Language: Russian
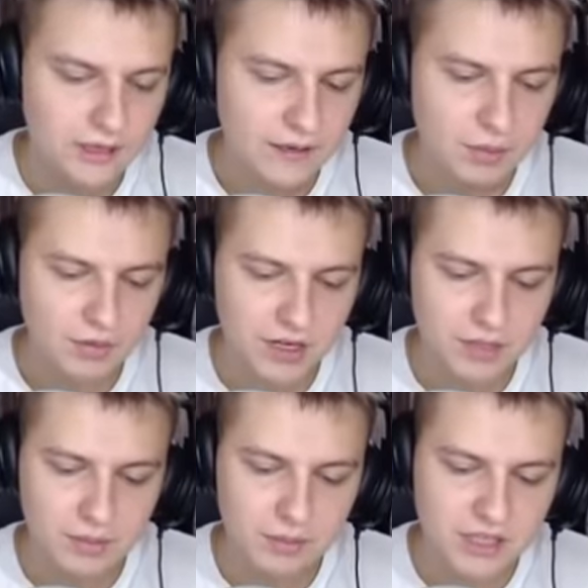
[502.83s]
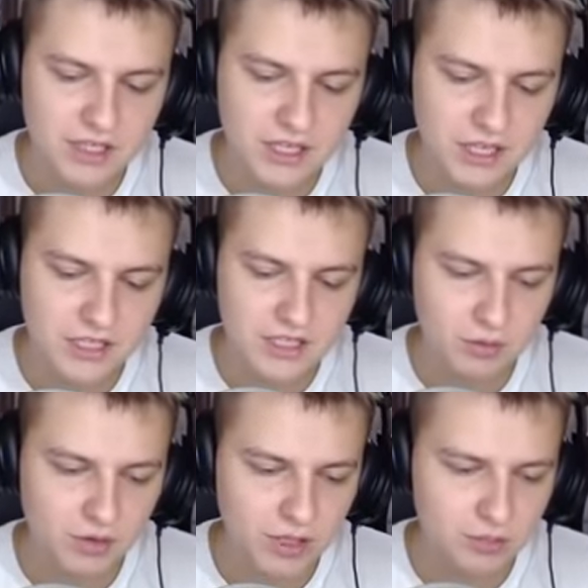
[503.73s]
Бывает прям изи-изи, а
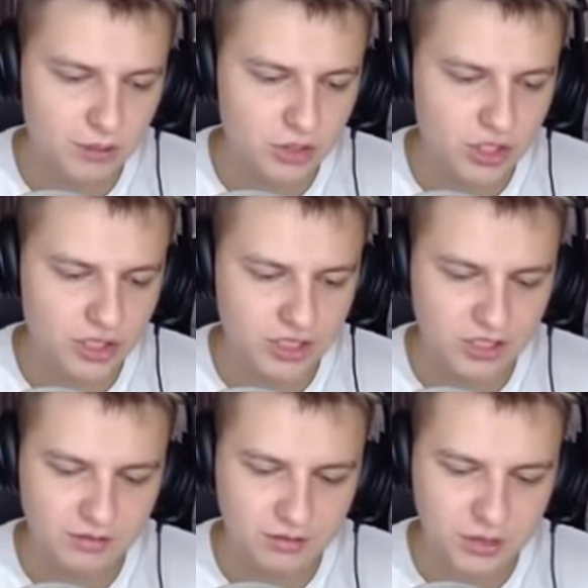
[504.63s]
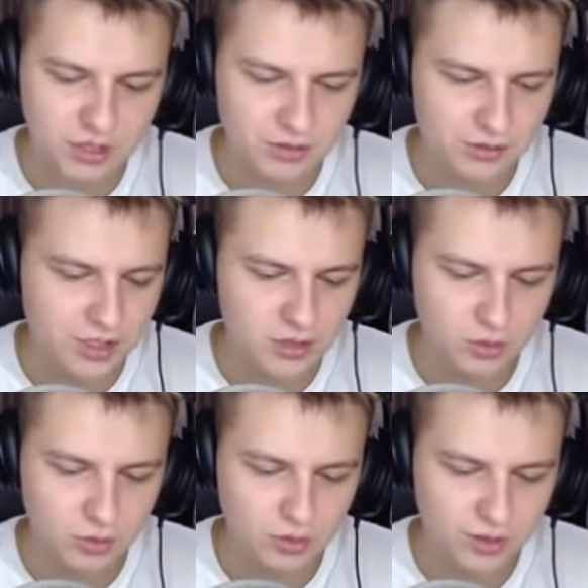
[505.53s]
бывает прям жесть, как вообще сразу
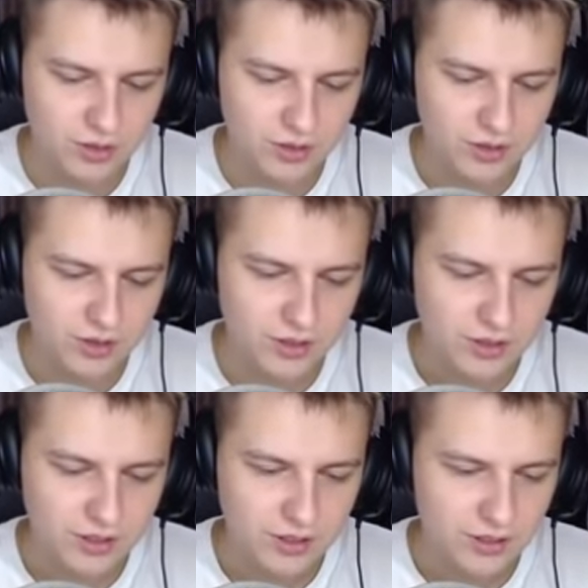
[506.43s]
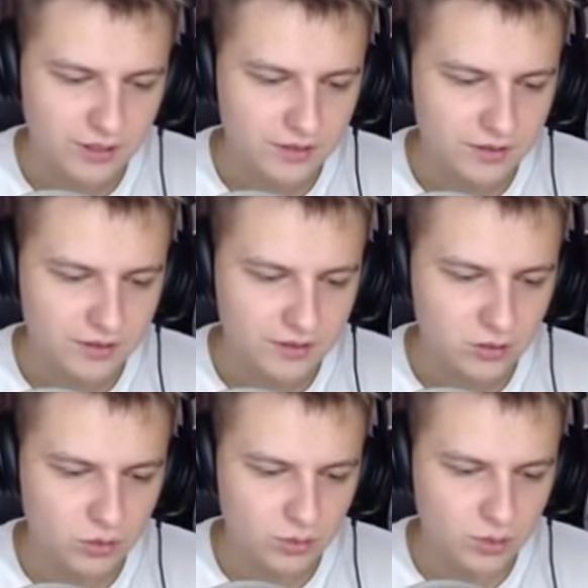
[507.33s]
убивают.
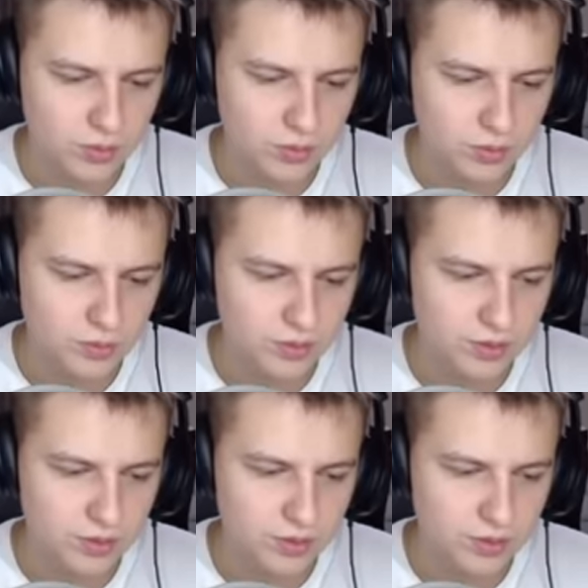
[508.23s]
Оп-оп-оп-оп.